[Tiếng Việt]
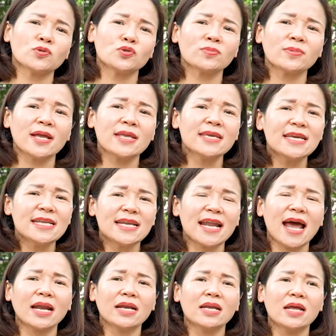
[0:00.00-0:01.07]
chúng ta nhịn
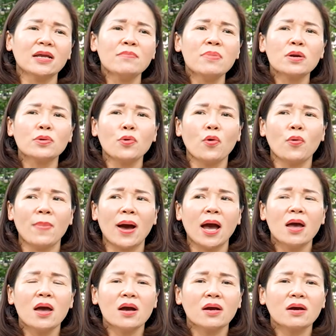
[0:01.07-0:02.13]
ăn đến cái mức độ mà
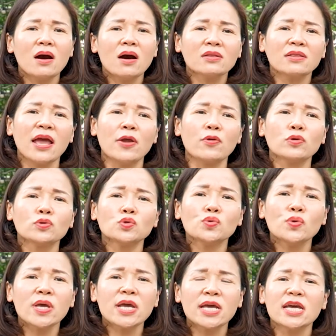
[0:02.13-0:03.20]
cơ thể nó
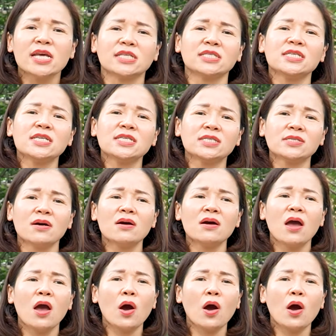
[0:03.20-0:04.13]
suy kiệt dinh dưỡng